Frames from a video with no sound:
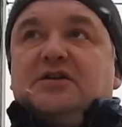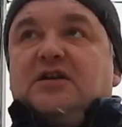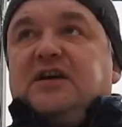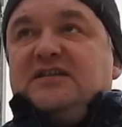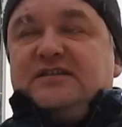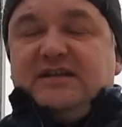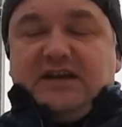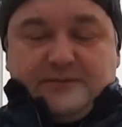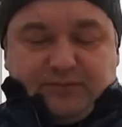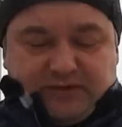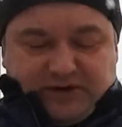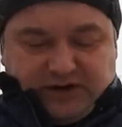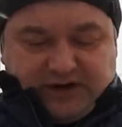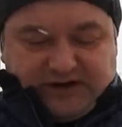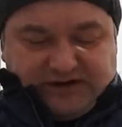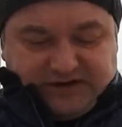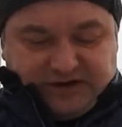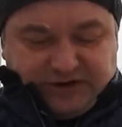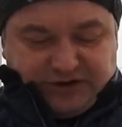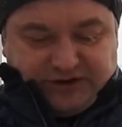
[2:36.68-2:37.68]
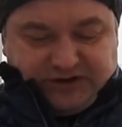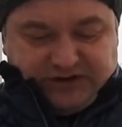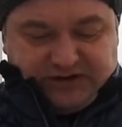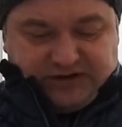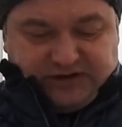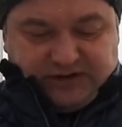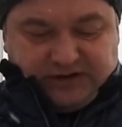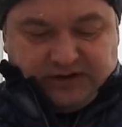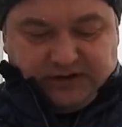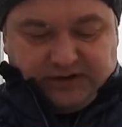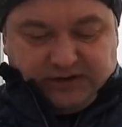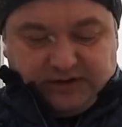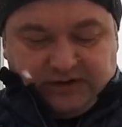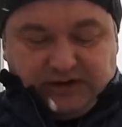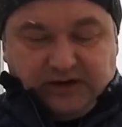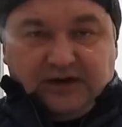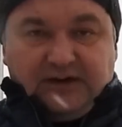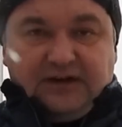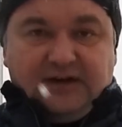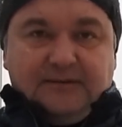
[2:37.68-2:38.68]
Касаемо эластичности,
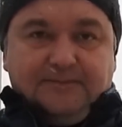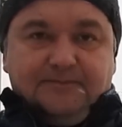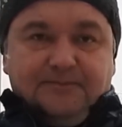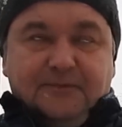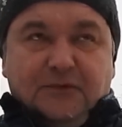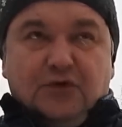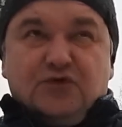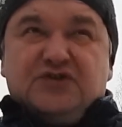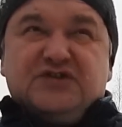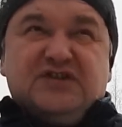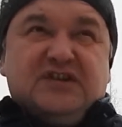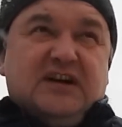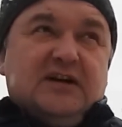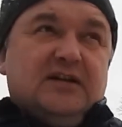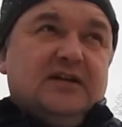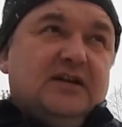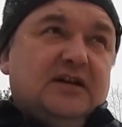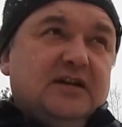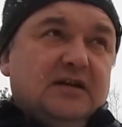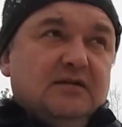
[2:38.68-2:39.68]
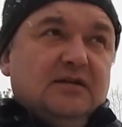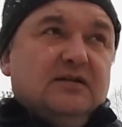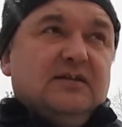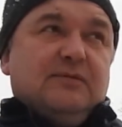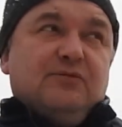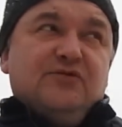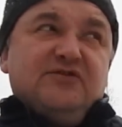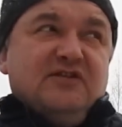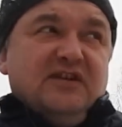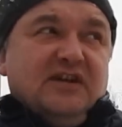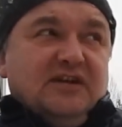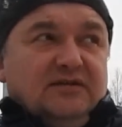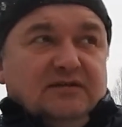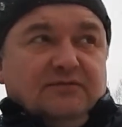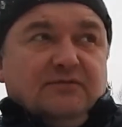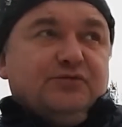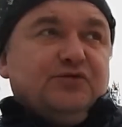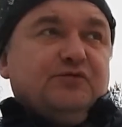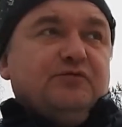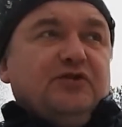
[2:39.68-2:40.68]
она тоже странная, на мой взгляд,
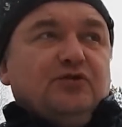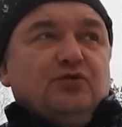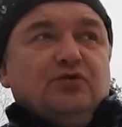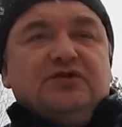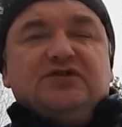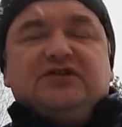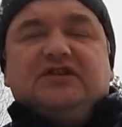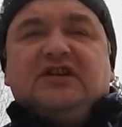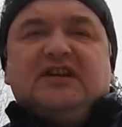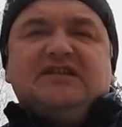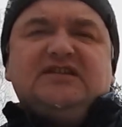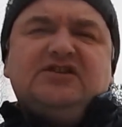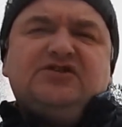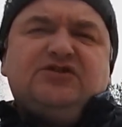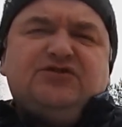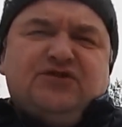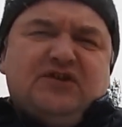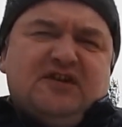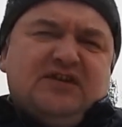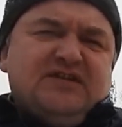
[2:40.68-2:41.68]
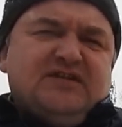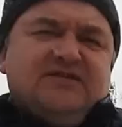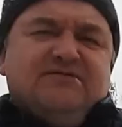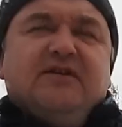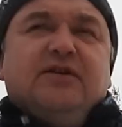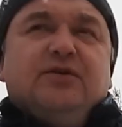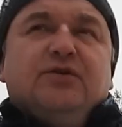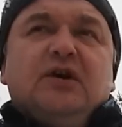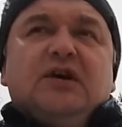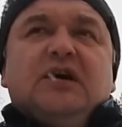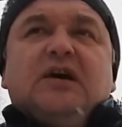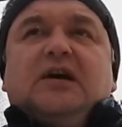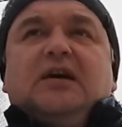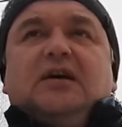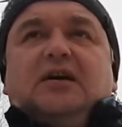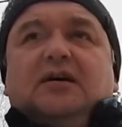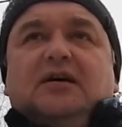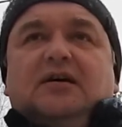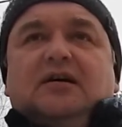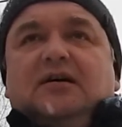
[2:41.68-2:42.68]
в общем, никудышная. Эластичность я называю
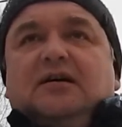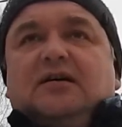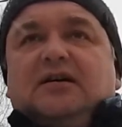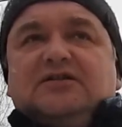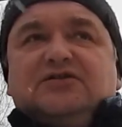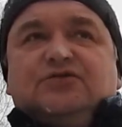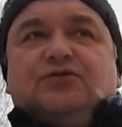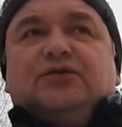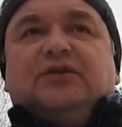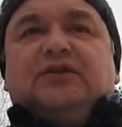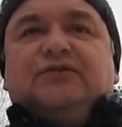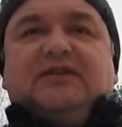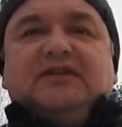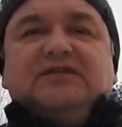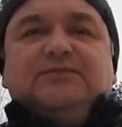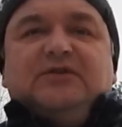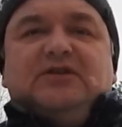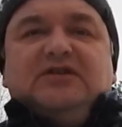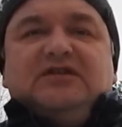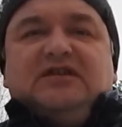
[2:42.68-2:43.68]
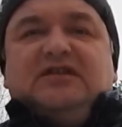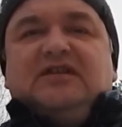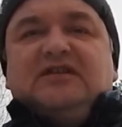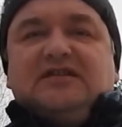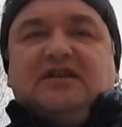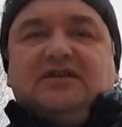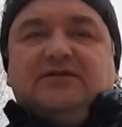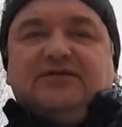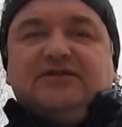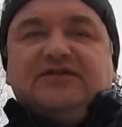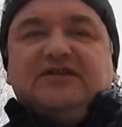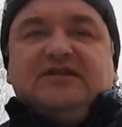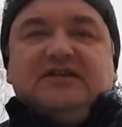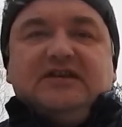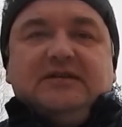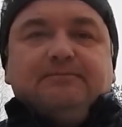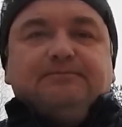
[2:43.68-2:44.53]
а, разгон от 80 до 120.